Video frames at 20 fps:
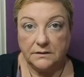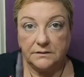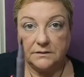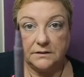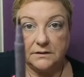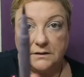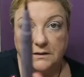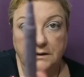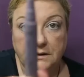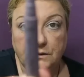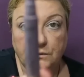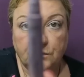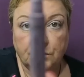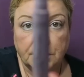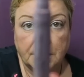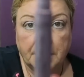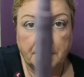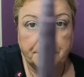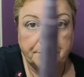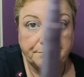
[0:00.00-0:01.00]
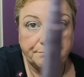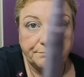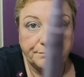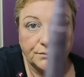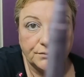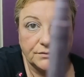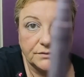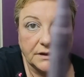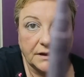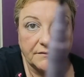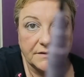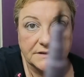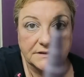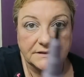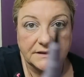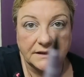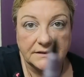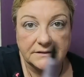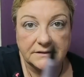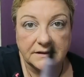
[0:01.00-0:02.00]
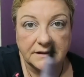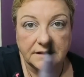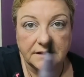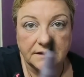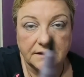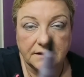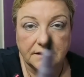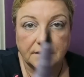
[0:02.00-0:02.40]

Tiene una punta bastante